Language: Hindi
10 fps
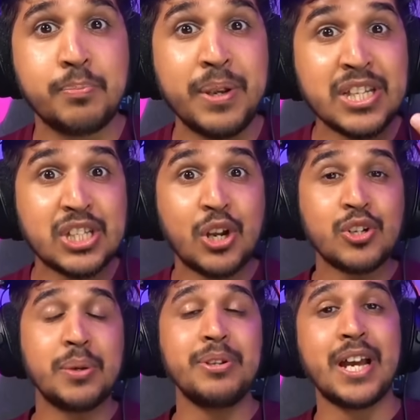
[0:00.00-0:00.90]
20 करोड़
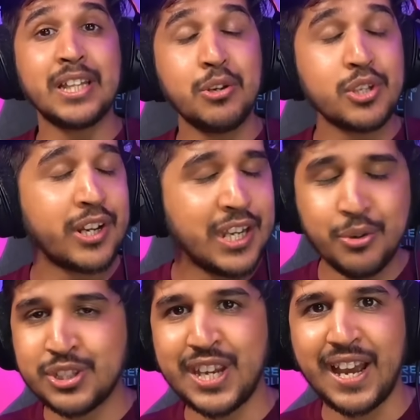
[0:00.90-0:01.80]
से भी ज्यादा यूजर ने
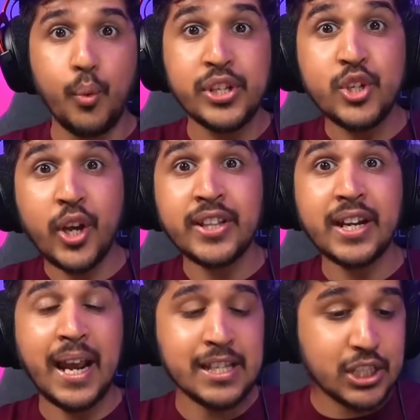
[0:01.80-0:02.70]
यूज किया है विंजो के अंदर
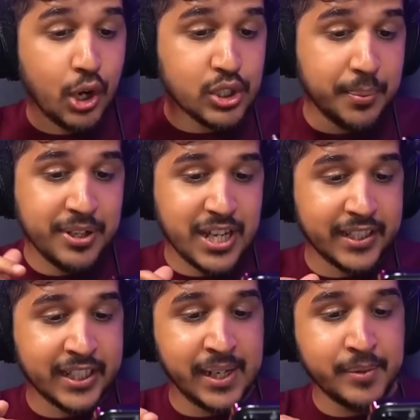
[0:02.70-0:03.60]
गाइज 100 से भी
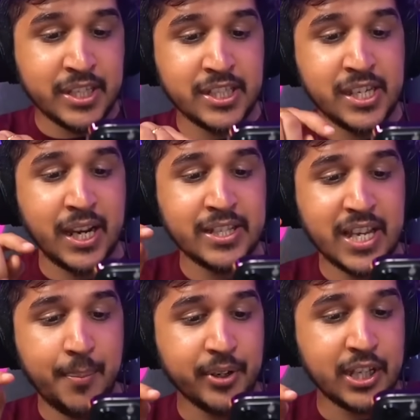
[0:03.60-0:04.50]
ज्यादा गेम्स है जैसे गाइस
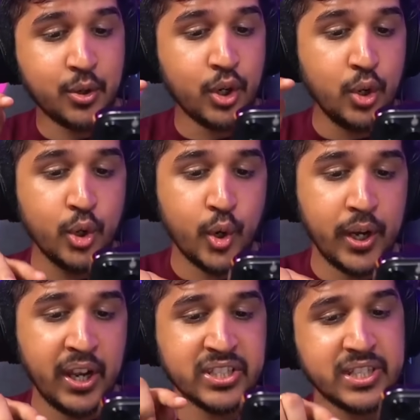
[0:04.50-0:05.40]
यहाँ पर देखो लूडो
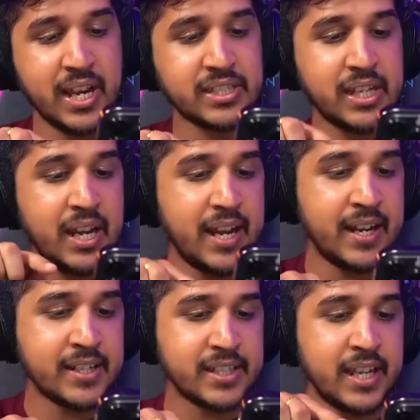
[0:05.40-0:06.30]
है स्नेक्स है
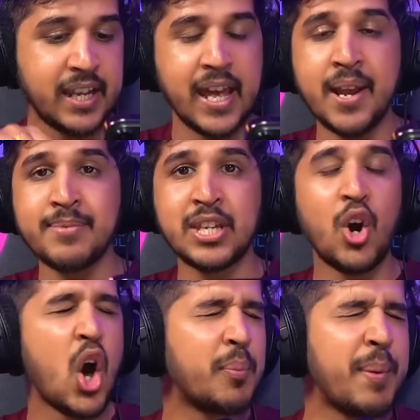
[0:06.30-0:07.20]
लेडर्स है कैरम है
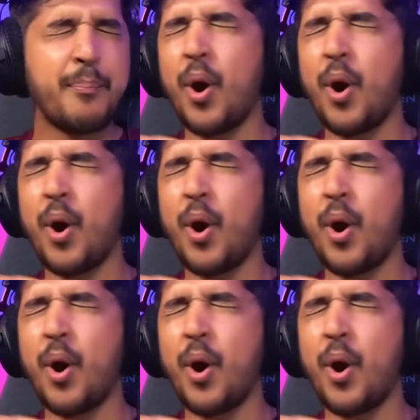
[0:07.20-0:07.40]
और भी